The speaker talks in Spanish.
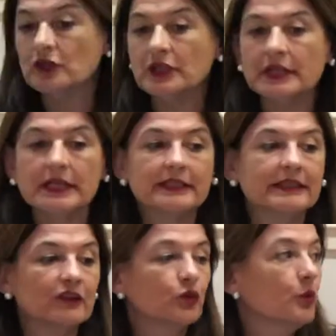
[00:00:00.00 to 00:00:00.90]
la
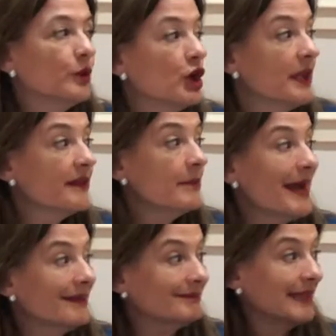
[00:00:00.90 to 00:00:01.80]
provincia de Buenos Aires,
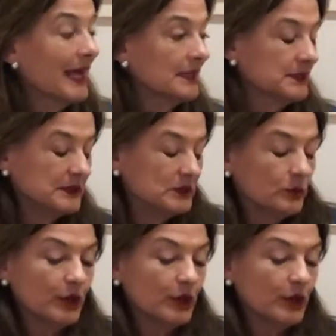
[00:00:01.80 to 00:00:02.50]
con quienes